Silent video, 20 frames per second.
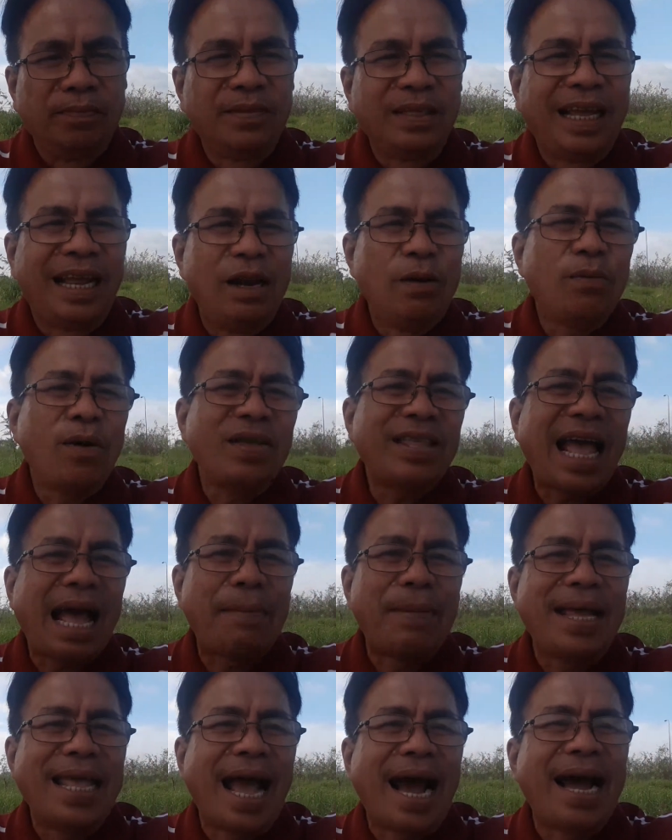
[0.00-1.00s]
thì lúc đó
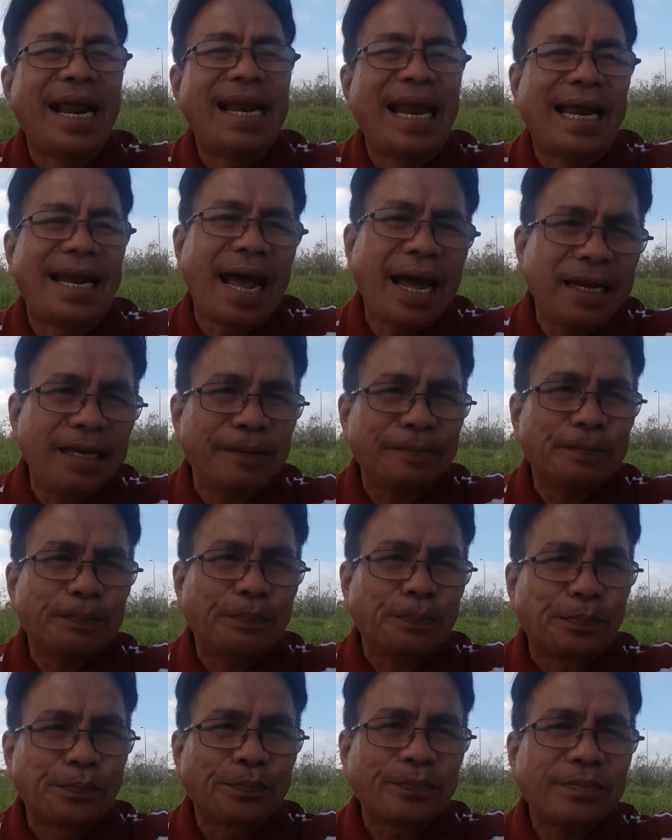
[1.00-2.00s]
cha mẹ vợ anh lại đến
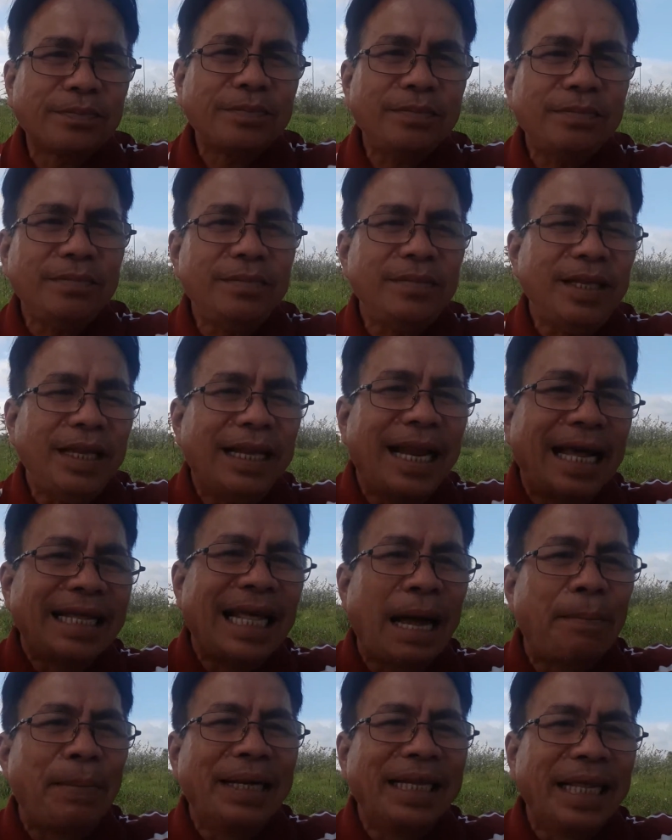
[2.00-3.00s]
lại
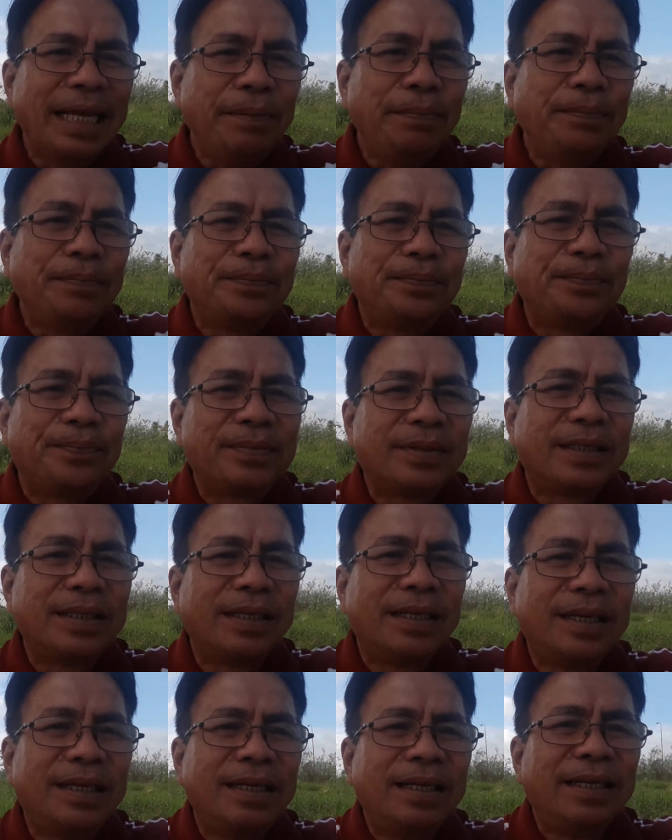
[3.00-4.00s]
thăm anh tiếp
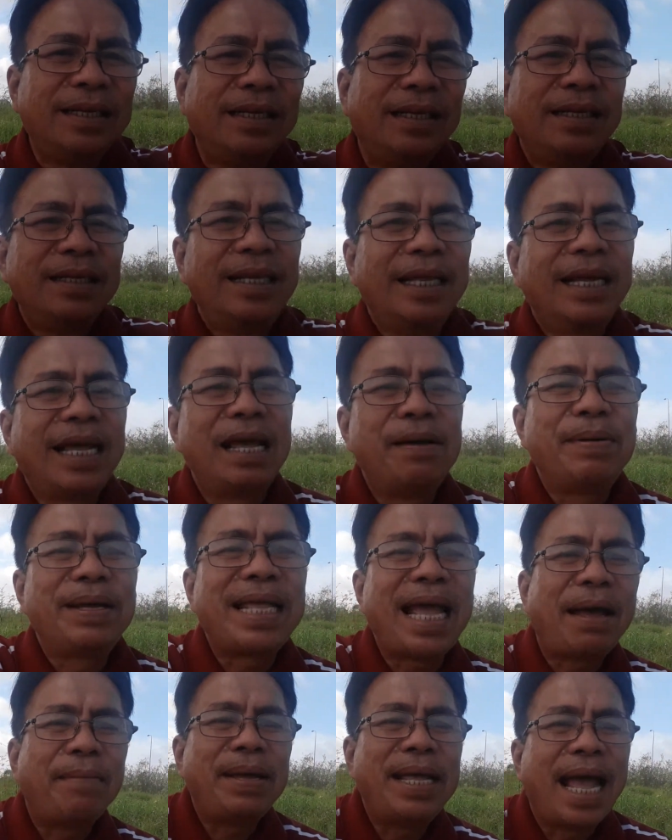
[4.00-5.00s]
thì khi mà
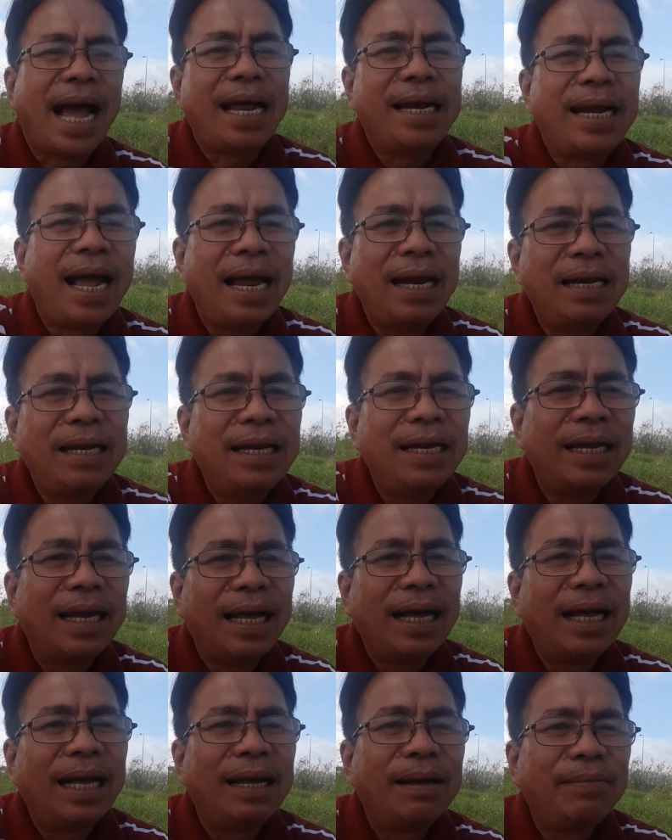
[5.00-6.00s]
cha mẹ vợ anh đến
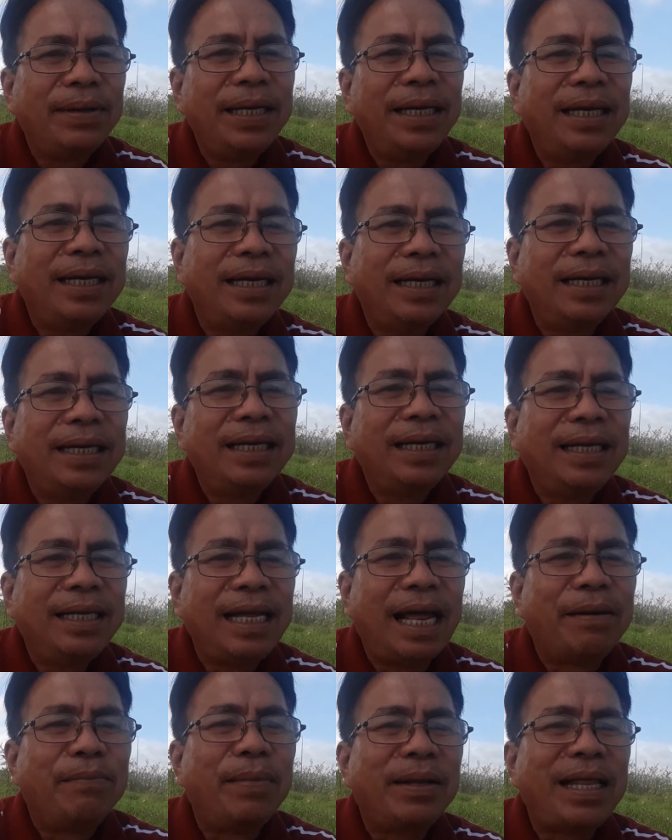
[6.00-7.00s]
là mới à,
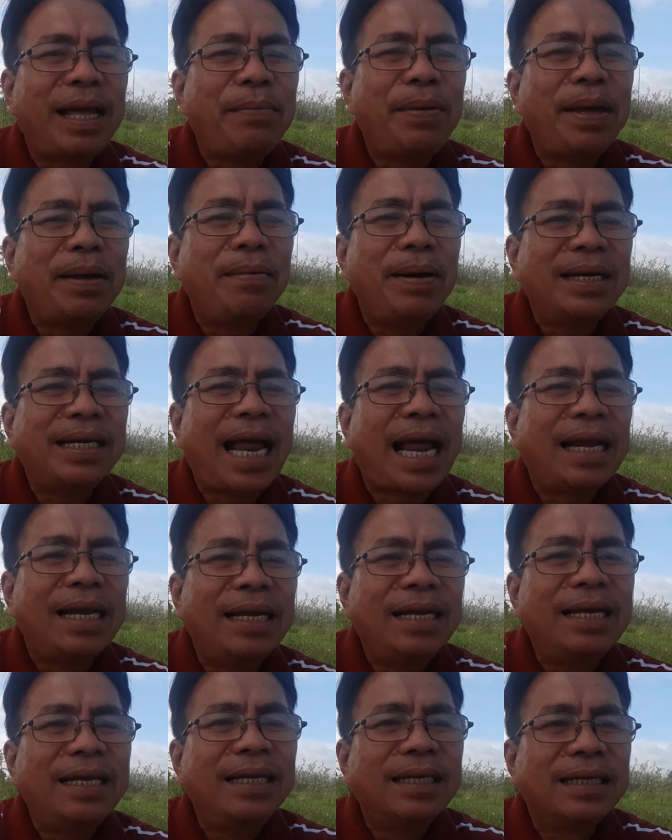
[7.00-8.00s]
nhìn mới thấy mấy cái bức tranh
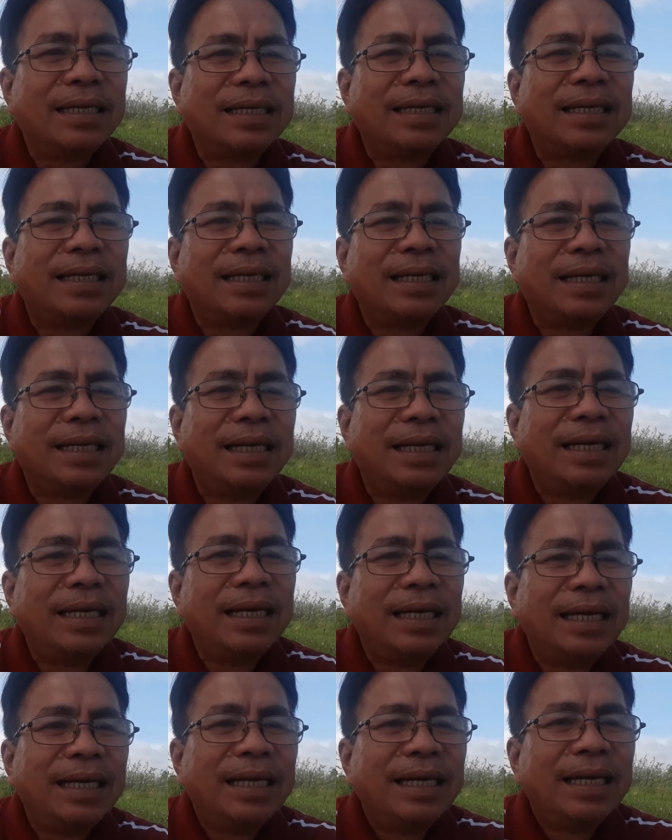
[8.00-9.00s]

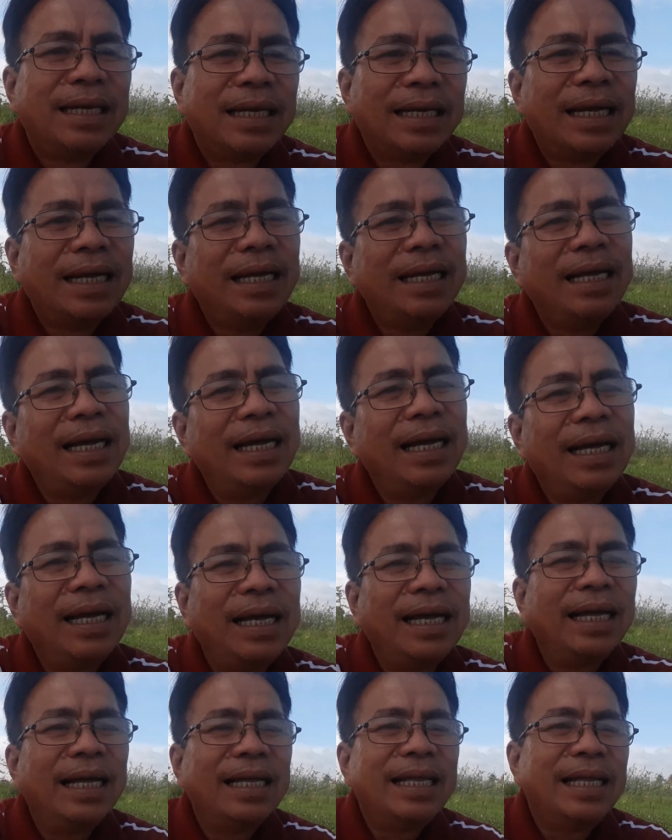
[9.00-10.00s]
cái
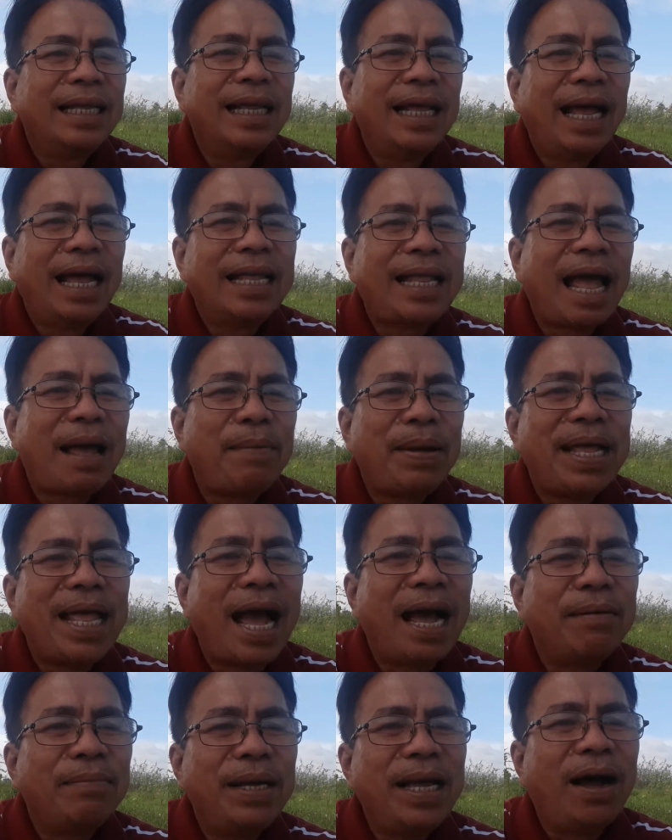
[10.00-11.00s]
à, cha, cha mẹ
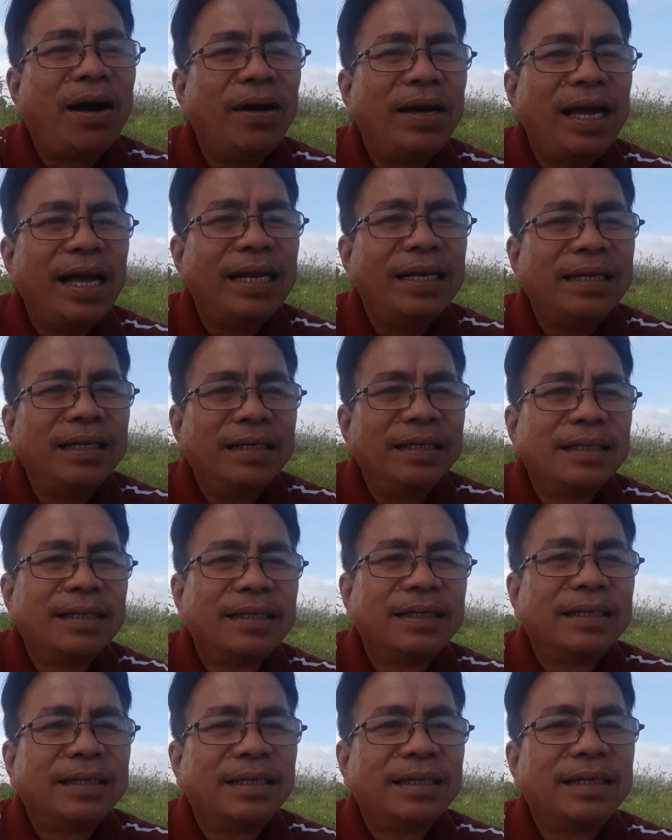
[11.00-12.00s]
vợ anh mới hỏi anh
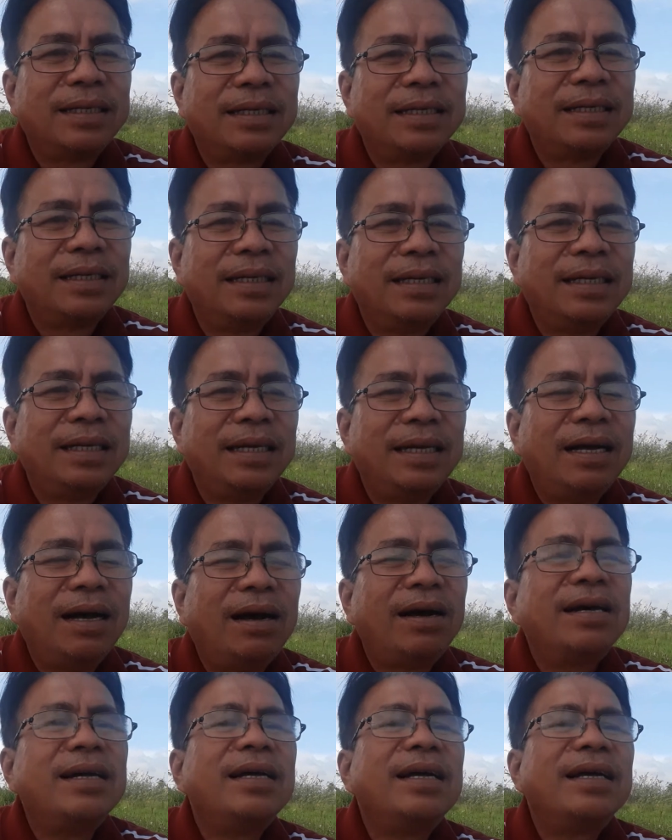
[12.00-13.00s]

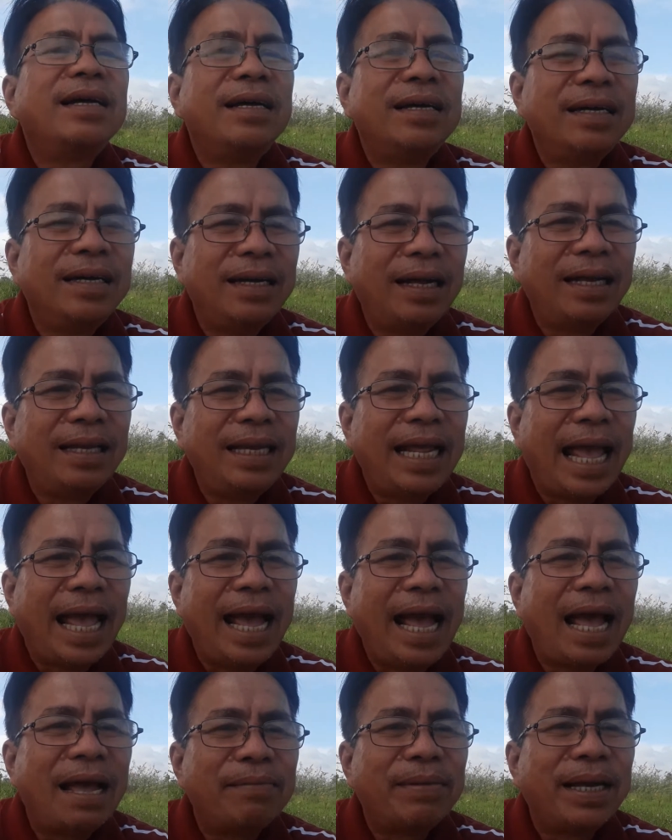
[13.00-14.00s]
hỏi à, anh vẽ
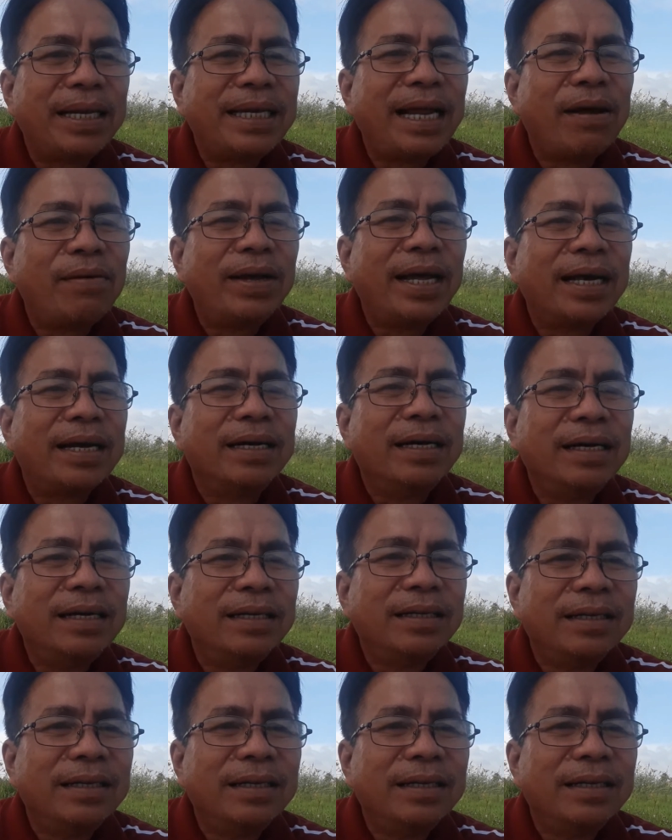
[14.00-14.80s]
ai mà anh treo ngay cửa